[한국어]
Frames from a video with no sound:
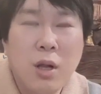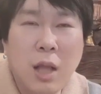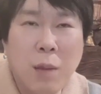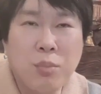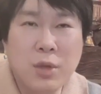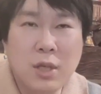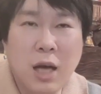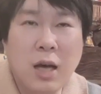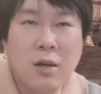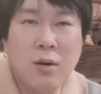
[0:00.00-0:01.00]
나쁘지
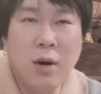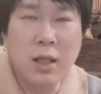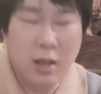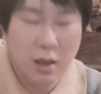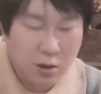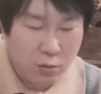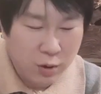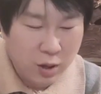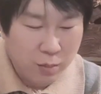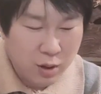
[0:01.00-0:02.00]
않을 것 같아요.
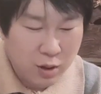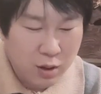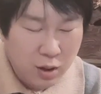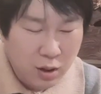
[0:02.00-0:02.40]
왜냐면은